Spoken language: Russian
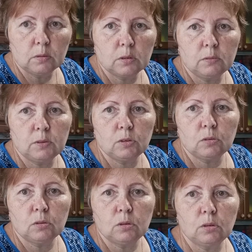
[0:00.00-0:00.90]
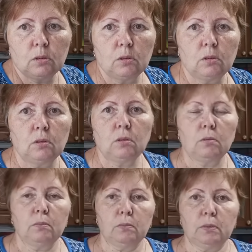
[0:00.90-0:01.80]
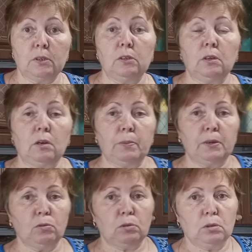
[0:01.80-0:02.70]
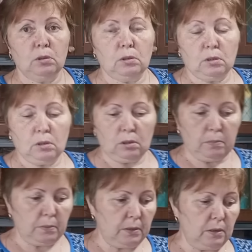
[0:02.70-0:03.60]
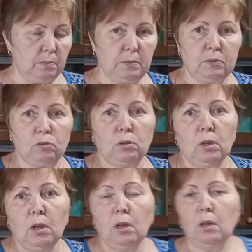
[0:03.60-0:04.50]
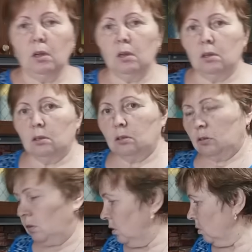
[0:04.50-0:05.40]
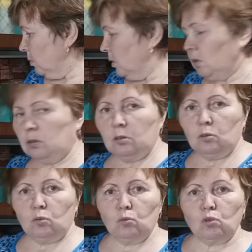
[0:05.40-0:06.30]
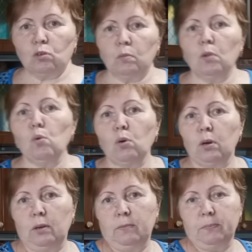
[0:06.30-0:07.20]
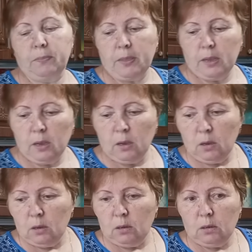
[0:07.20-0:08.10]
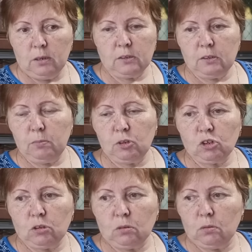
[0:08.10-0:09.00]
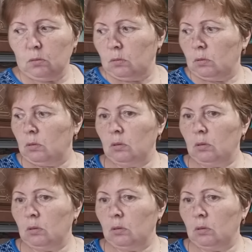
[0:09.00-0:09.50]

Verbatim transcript: завезет. придет. Посылка придет, и тогда она поедет, повезет. Здесь мы сушим лук. Эксибишн, он